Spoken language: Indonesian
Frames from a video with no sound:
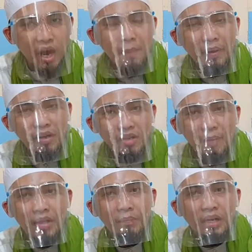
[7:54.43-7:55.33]
maka para
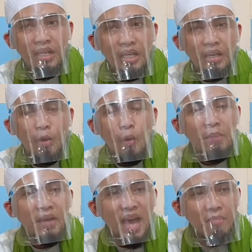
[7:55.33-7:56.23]
sahabat berdiri
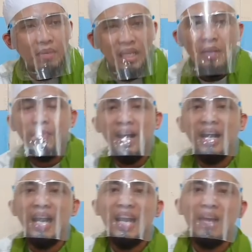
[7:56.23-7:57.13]
wabi amrihi
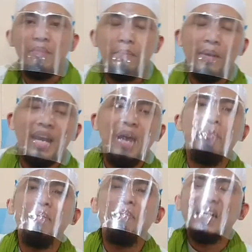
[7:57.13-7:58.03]
bahkan Nabi pernah
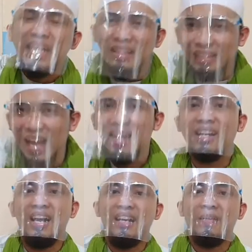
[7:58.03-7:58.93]

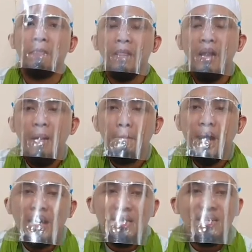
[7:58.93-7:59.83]
memerintahkan para